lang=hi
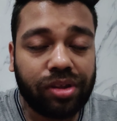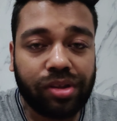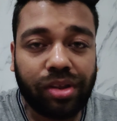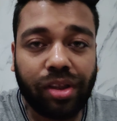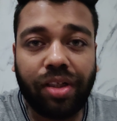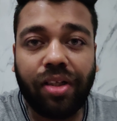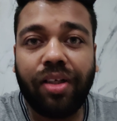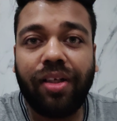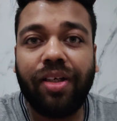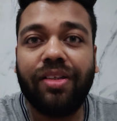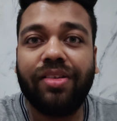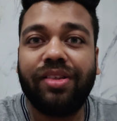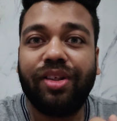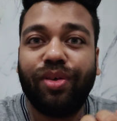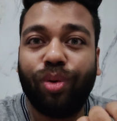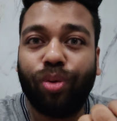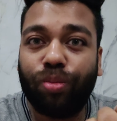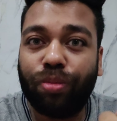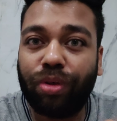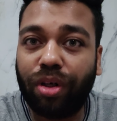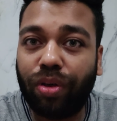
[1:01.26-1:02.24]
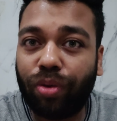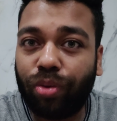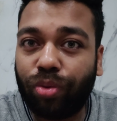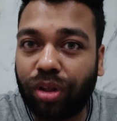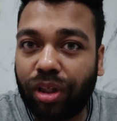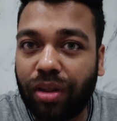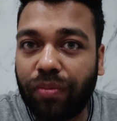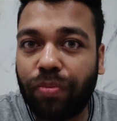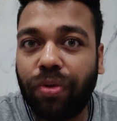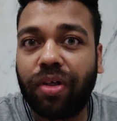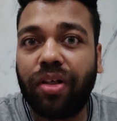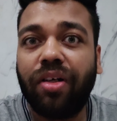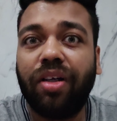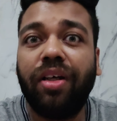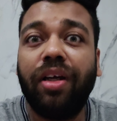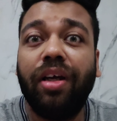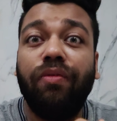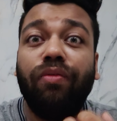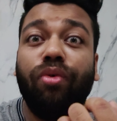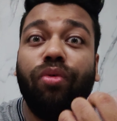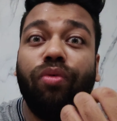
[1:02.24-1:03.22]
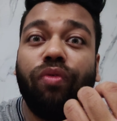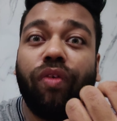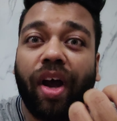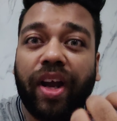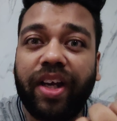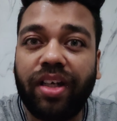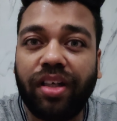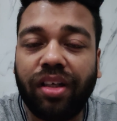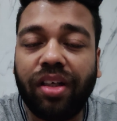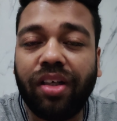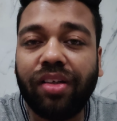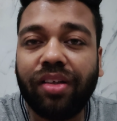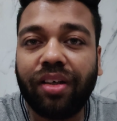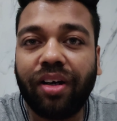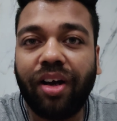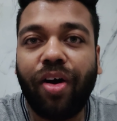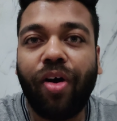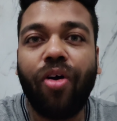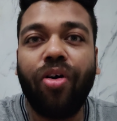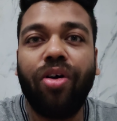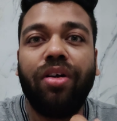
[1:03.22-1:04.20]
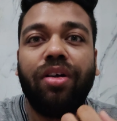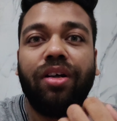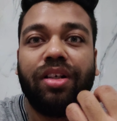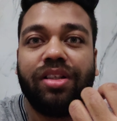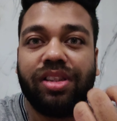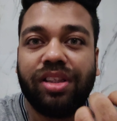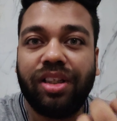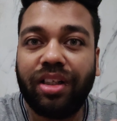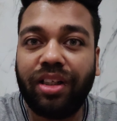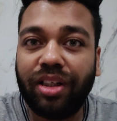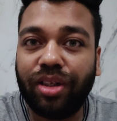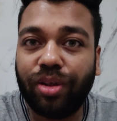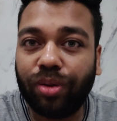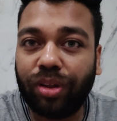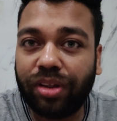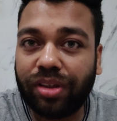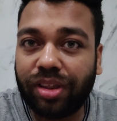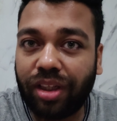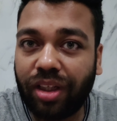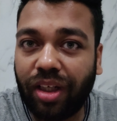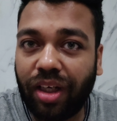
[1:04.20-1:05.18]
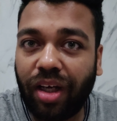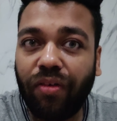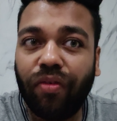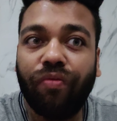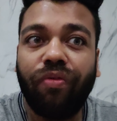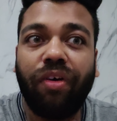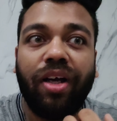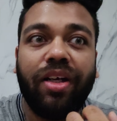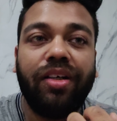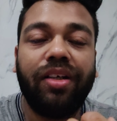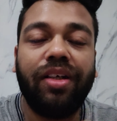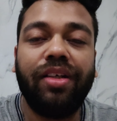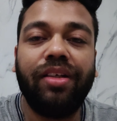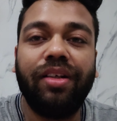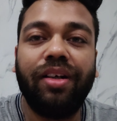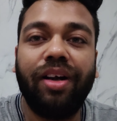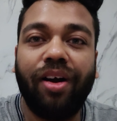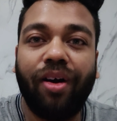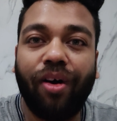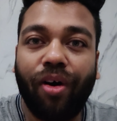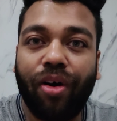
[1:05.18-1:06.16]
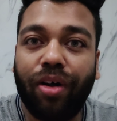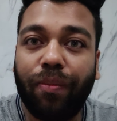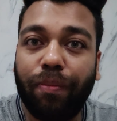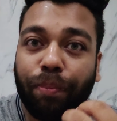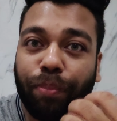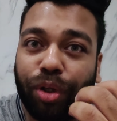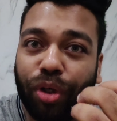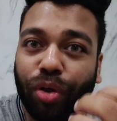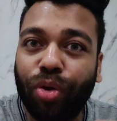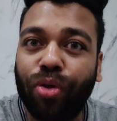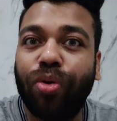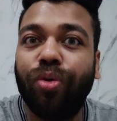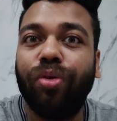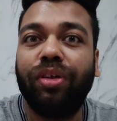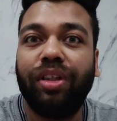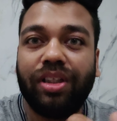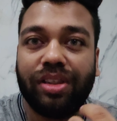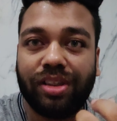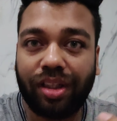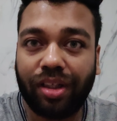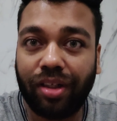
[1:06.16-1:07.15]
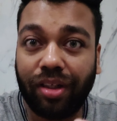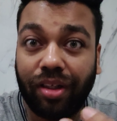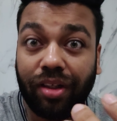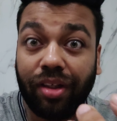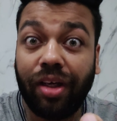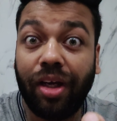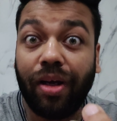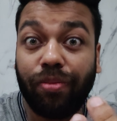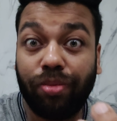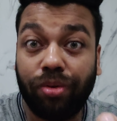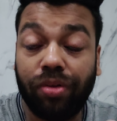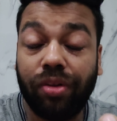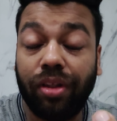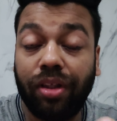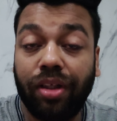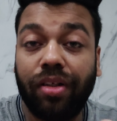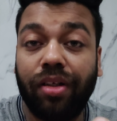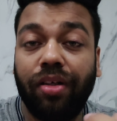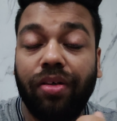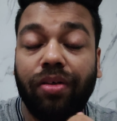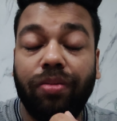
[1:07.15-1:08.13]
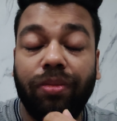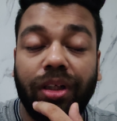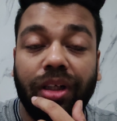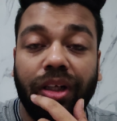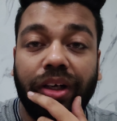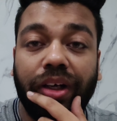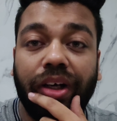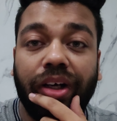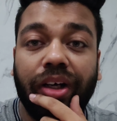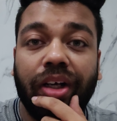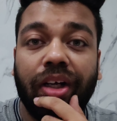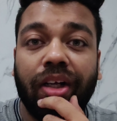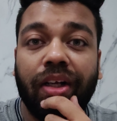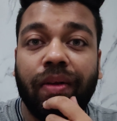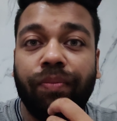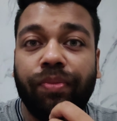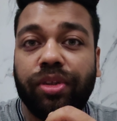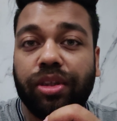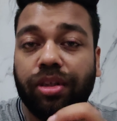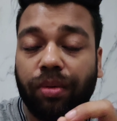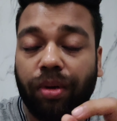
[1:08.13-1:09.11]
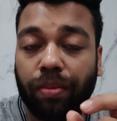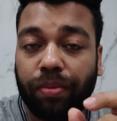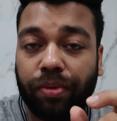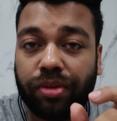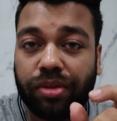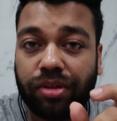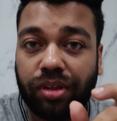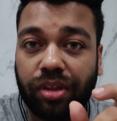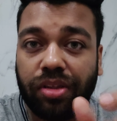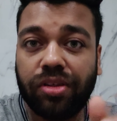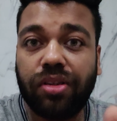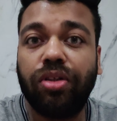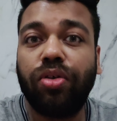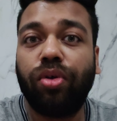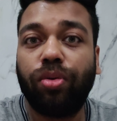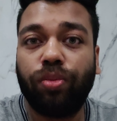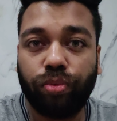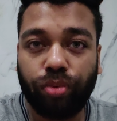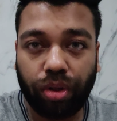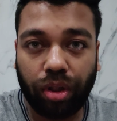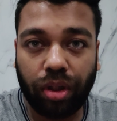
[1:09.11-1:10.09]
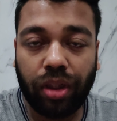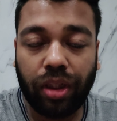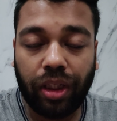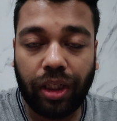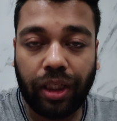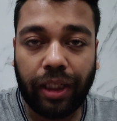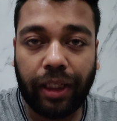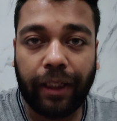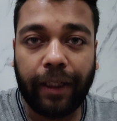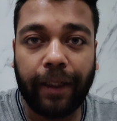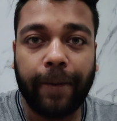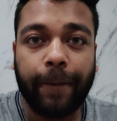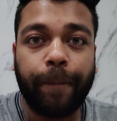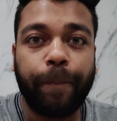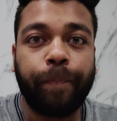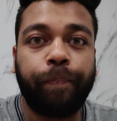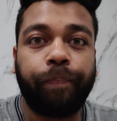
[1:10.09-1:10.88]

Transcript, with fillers: जिस तरीके से उम्र उनकी बढ़ रही है वो वाइन की तरह और नशीली होती जा रही है वाइन की तरह और प्योर होती जा रही है ये आपको देखने को मिलेगा जब आप इस टीज़र को पूरा देखेंगे